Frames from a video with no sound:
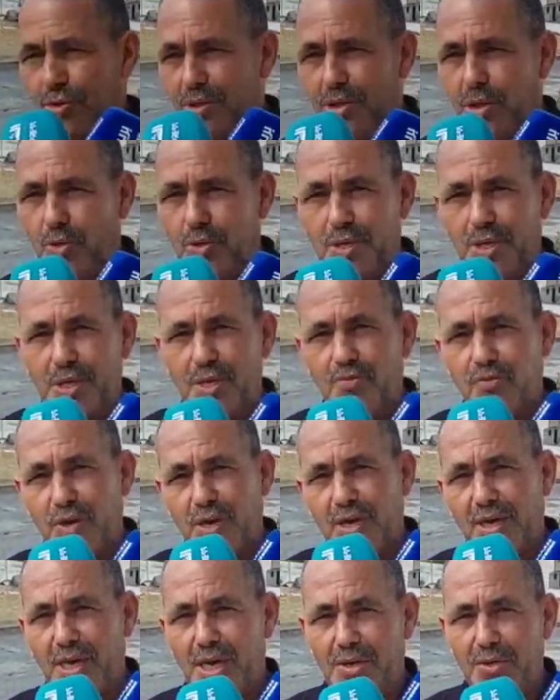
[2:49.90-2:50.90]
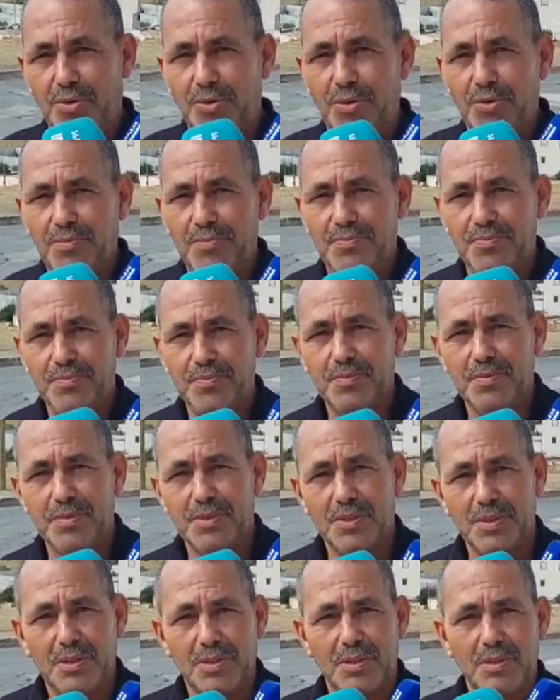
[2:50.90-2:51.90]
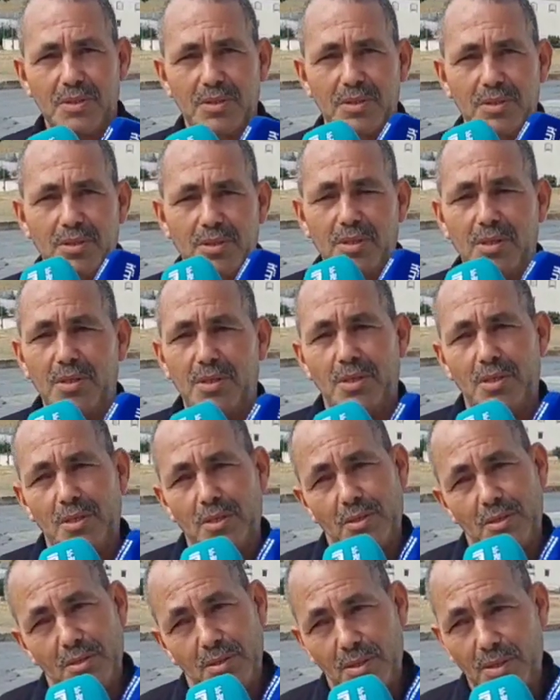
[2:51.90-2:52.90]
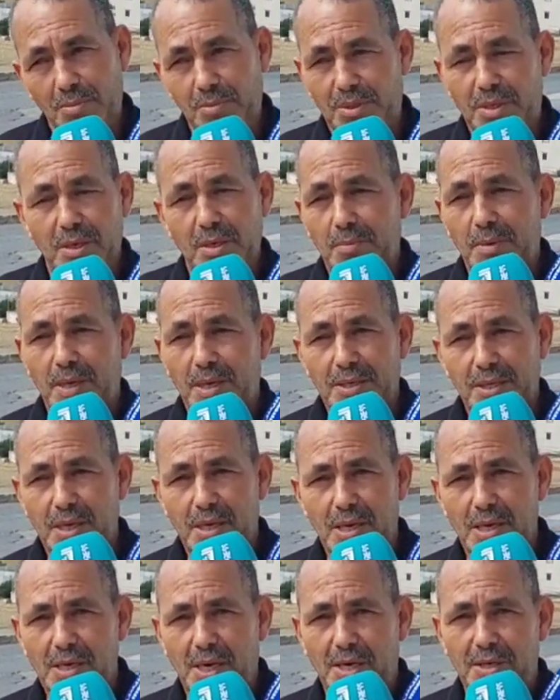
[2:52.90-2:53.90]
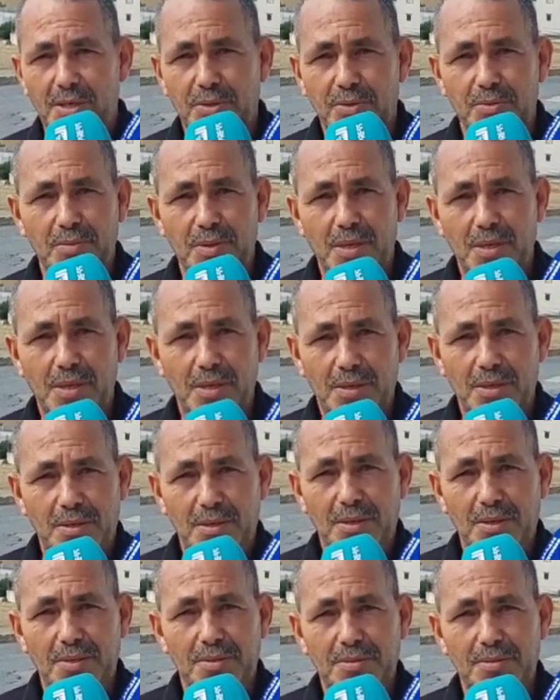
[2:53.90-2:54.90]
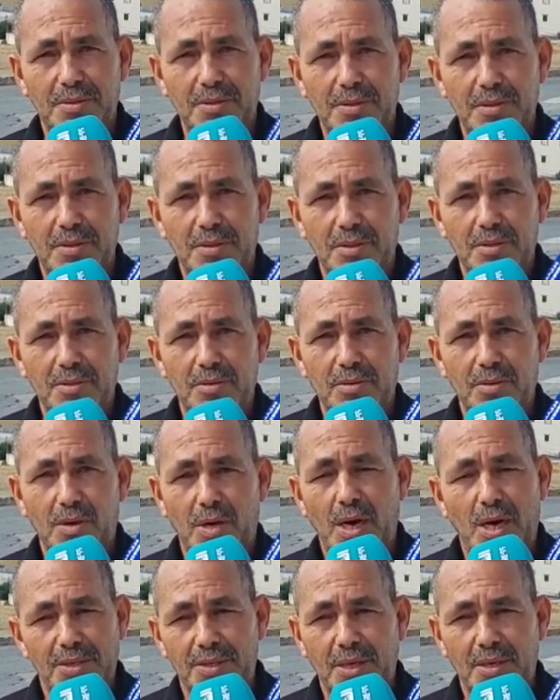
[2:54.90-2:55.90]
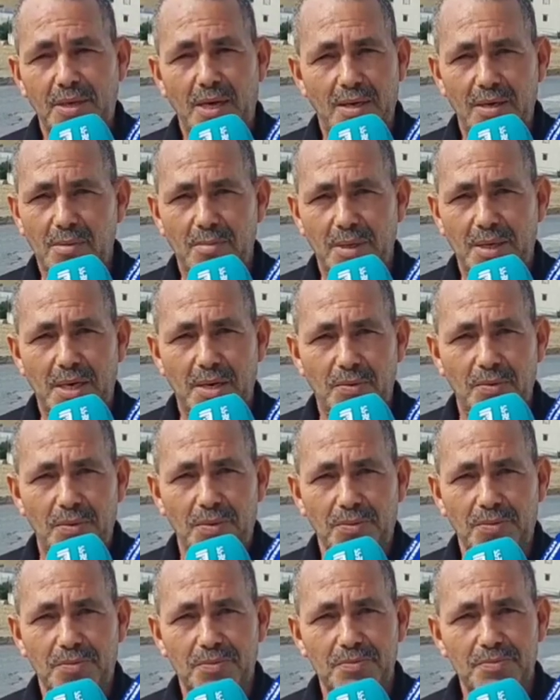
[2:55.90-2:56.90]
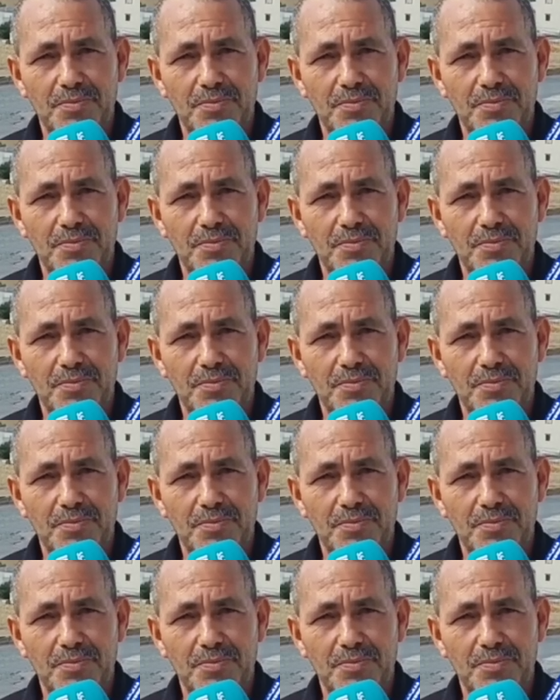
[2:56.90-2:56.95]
الضوء كاين في الاخر حيده شكون اللي حيد يمكن البلديه هي اللي حيدتها ما خاطرنا عليها ما كاين والو